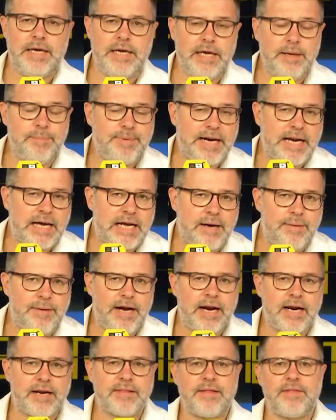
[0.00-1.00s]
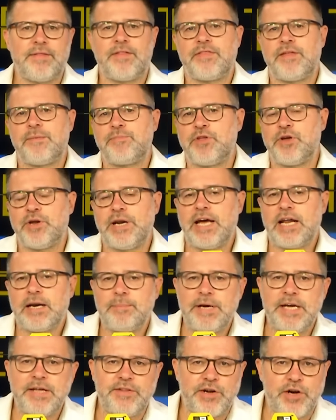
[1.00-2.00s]
Y para acabar de
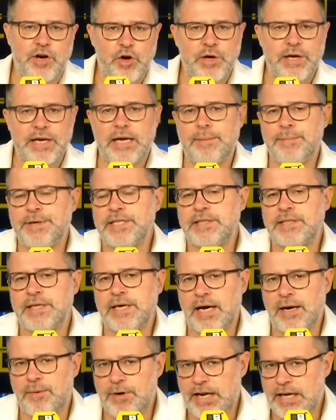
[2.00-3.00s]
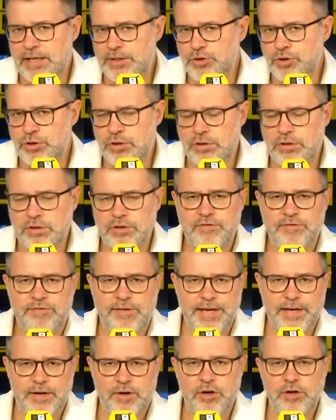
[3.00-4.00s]
decepcionarme ideológicamente hablando,
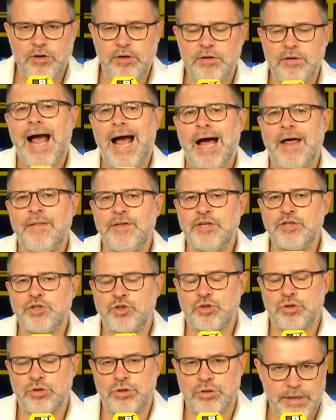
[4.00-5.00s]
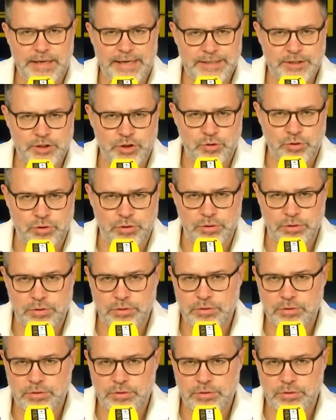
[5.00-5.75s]
Feijó ha dicho esto.